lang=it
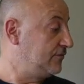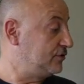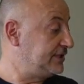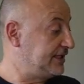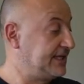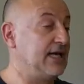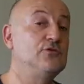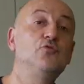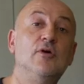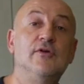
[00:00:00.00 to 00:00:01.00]
Vuol dire che ha
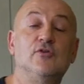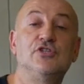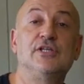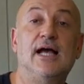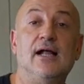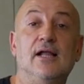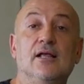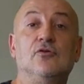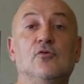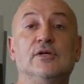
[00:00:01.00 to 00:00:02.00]
due velocità,
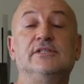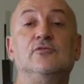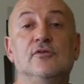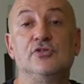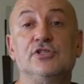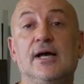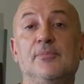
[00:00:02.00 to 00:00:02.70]
con queste due velocità